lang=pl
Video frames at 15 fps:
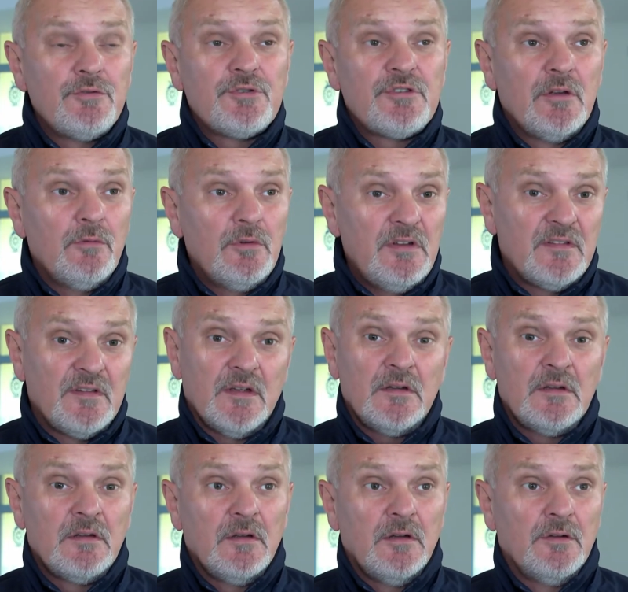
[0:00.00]
już na ulicach
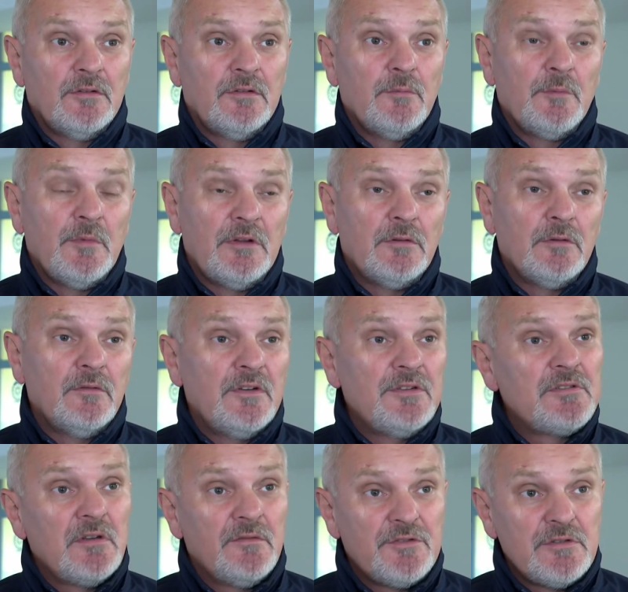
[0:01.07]
od momentu
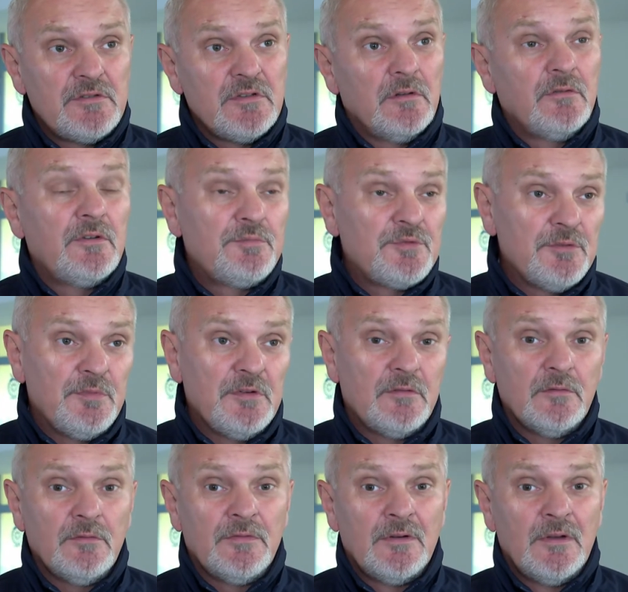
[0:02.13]
wejścia w życie nowych
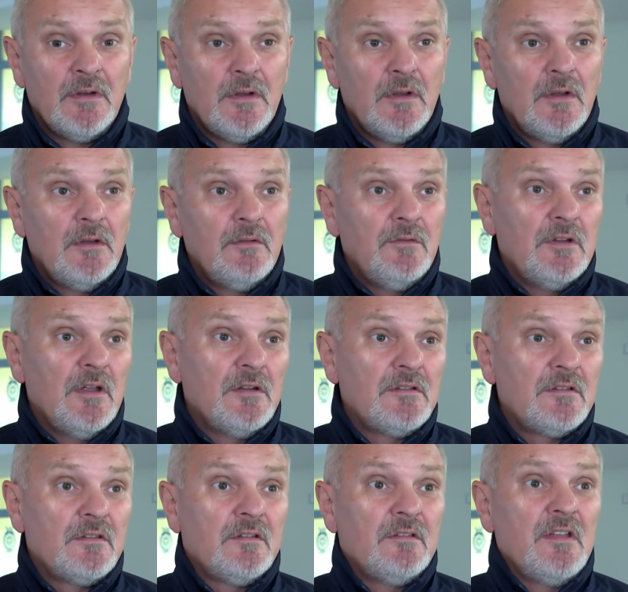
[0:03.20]
przepisów,
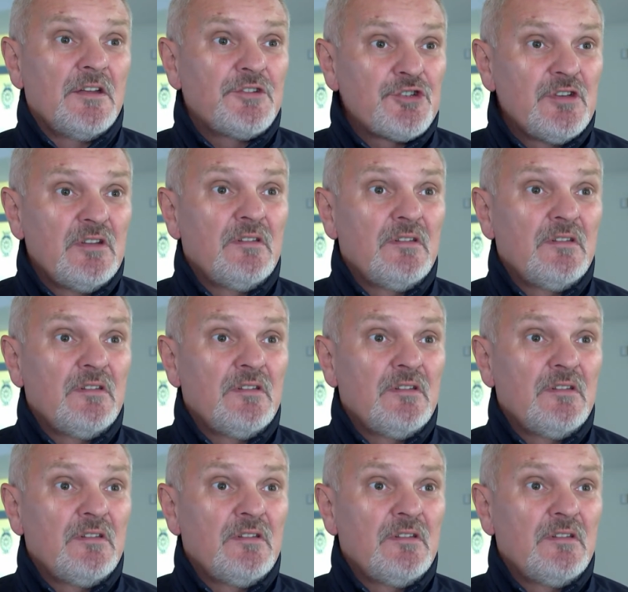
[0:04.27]
widać znaczne